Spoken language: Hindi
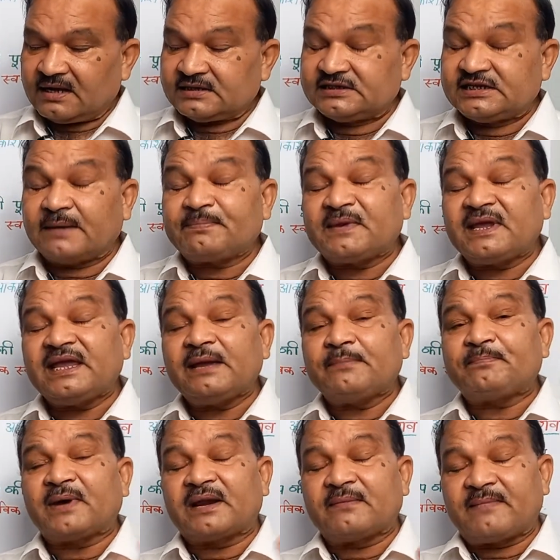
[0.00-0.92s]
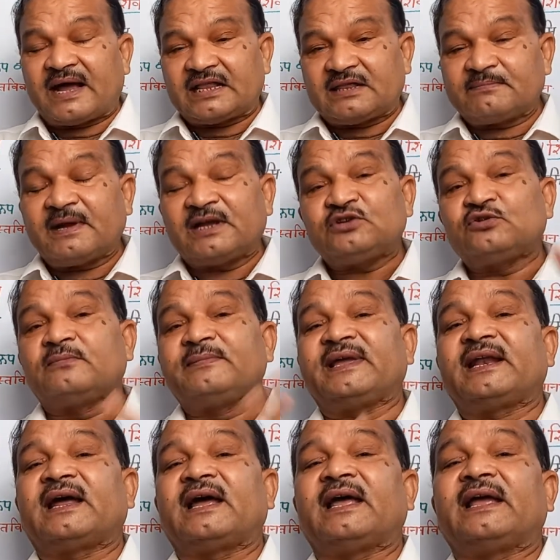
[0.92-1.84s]
जबकि ये परमात्मा जो
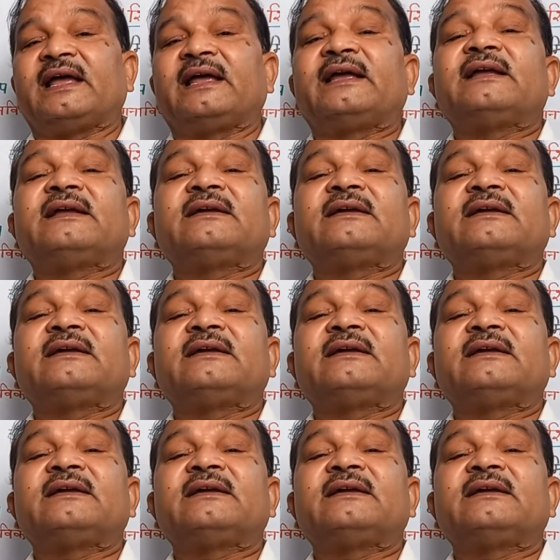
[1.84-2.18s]
मेरा है